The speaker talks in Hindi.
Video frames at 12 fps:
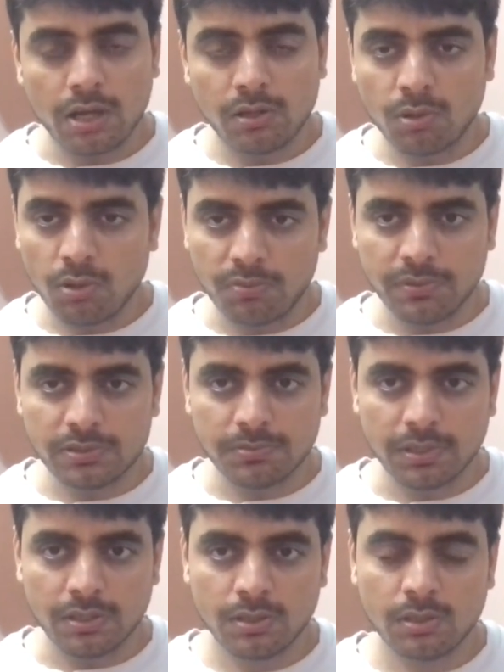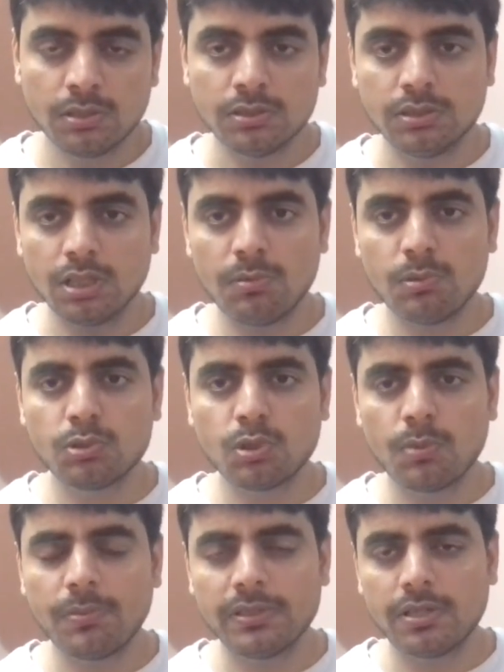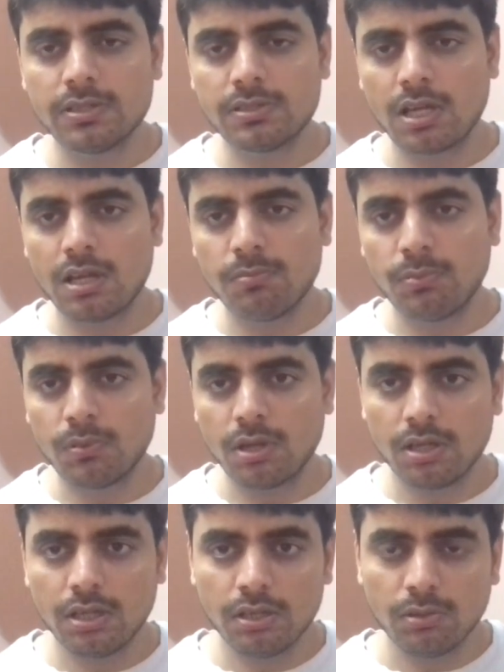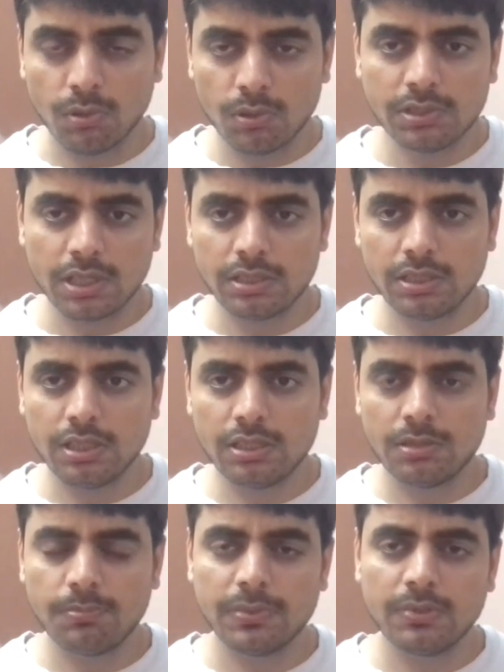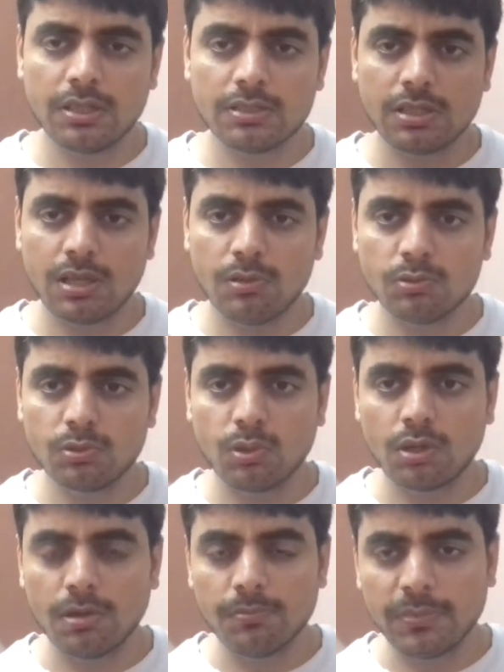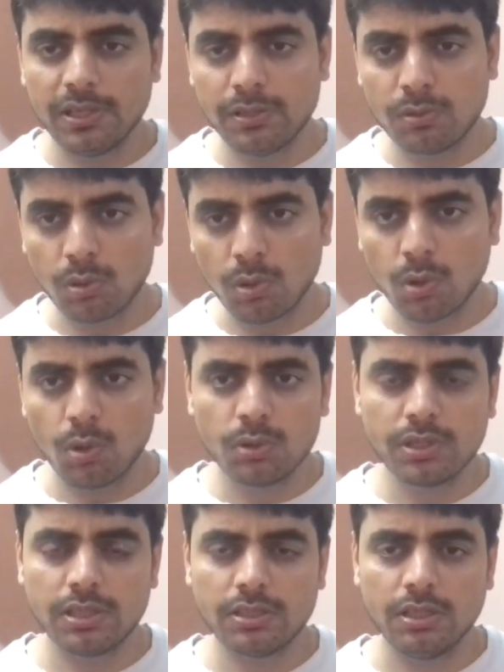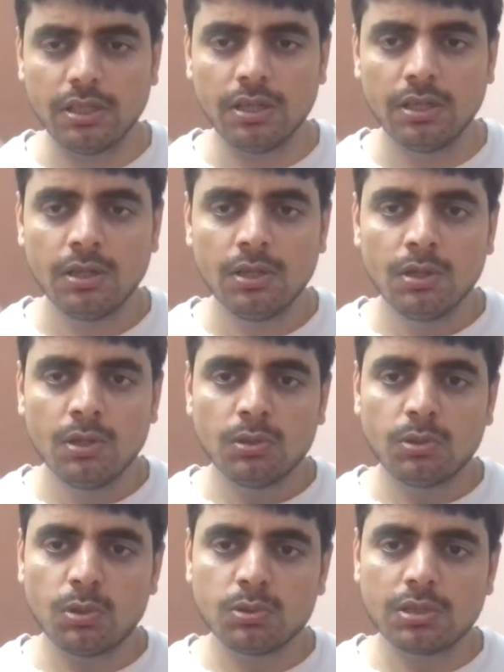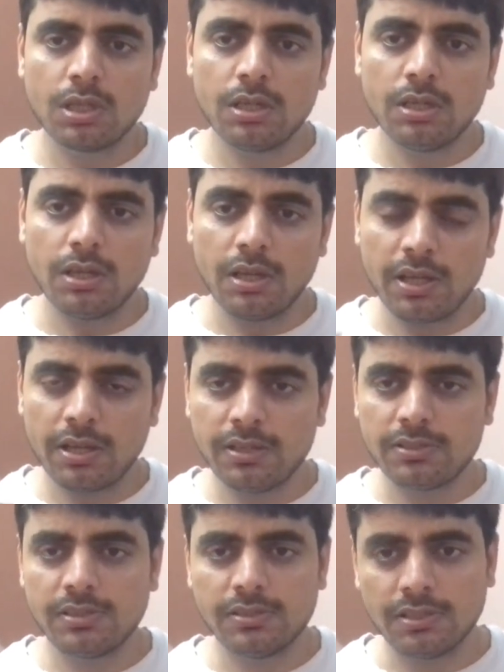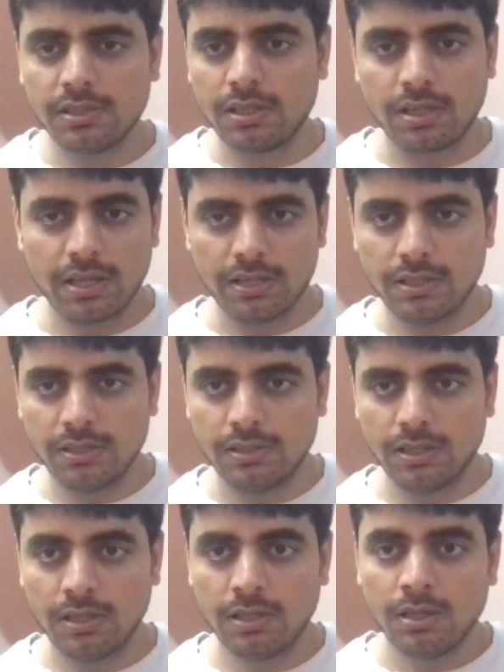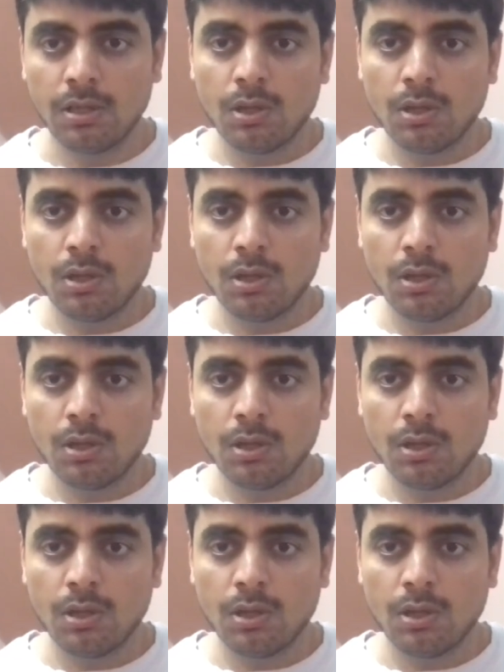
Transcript: आरटीओ ऑफिस में जब उसको पंद्रह साल पुरानी हो जाती है जब पंद्रह साल उसको कंप्लीट हो जाते हैं तो उसका नया रजिस्ट्रेशन कराया जाता है